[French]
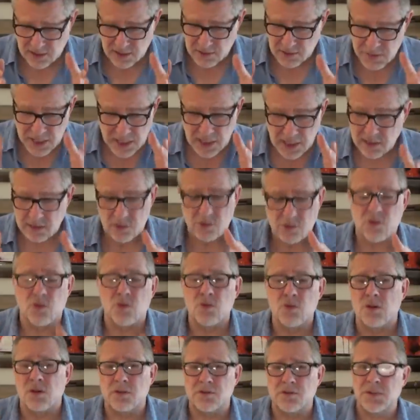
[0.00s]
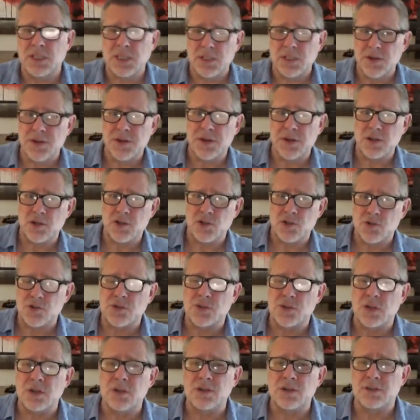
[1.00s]
eh bien, seront en vigueur
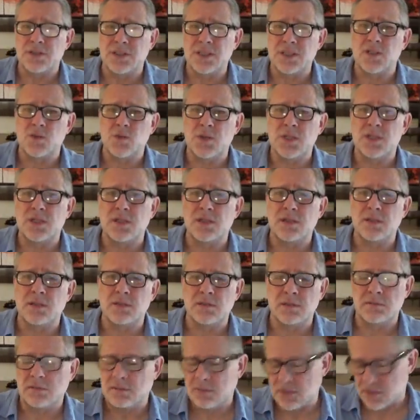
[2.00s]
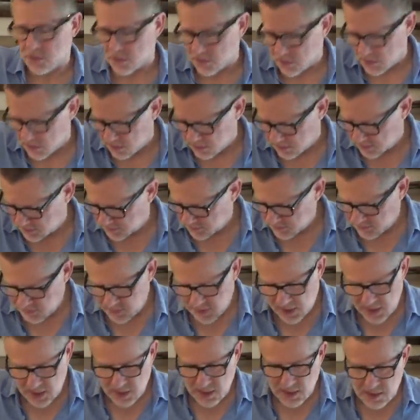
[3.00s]
jusqu'en 1800, jusqu'en
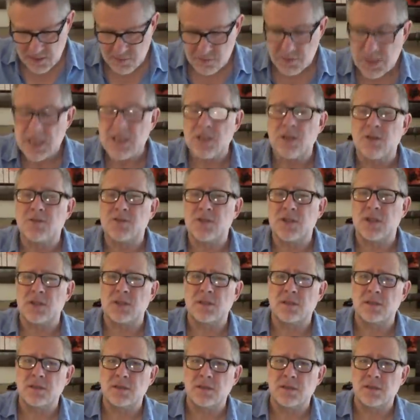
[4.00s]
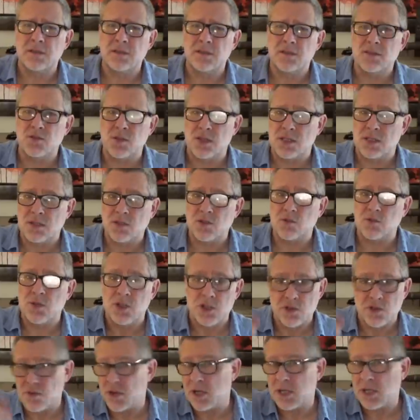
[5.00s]

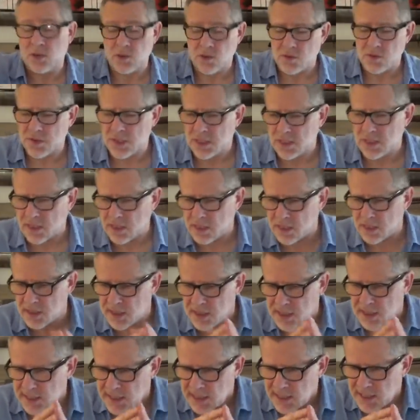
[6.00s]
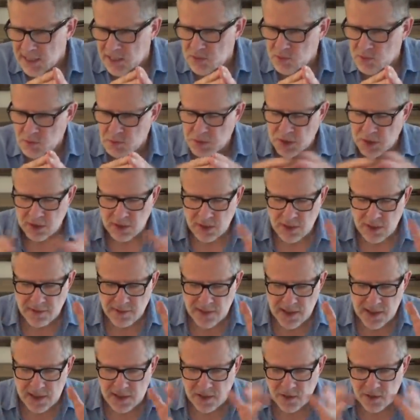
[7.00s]
1968. Je vais aller trop vite et, je me plante.
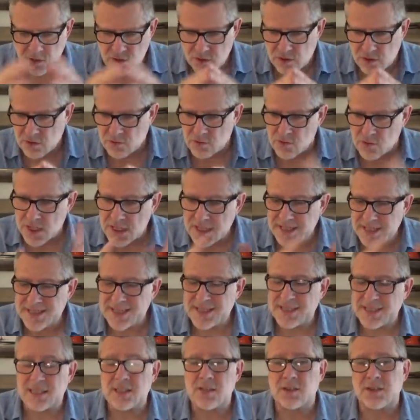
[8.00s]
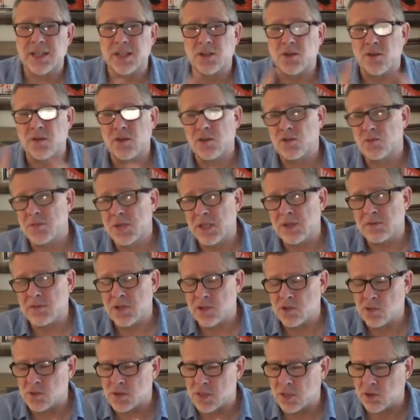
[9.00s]
Donc euh, vous voyez,
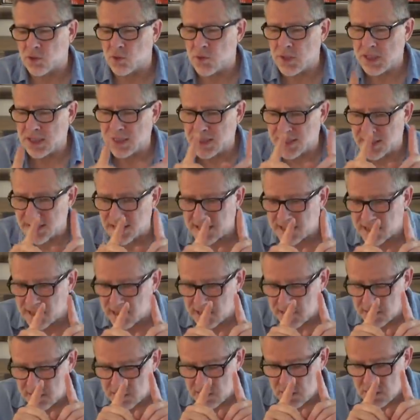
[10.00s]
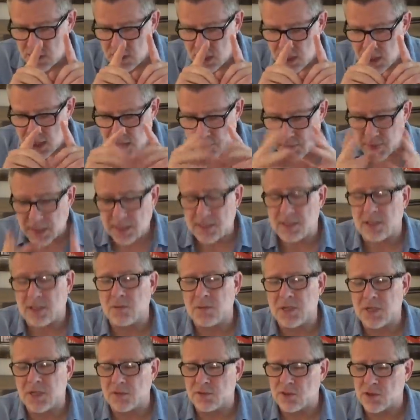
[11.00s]
1791-1968, et euh, à partir de
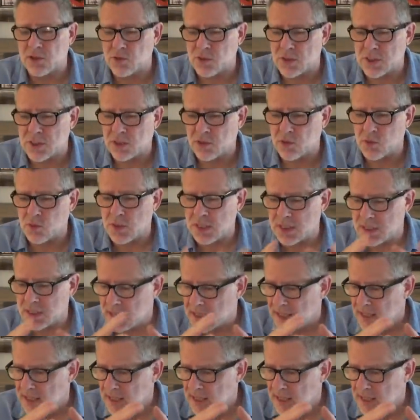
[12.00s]
1968,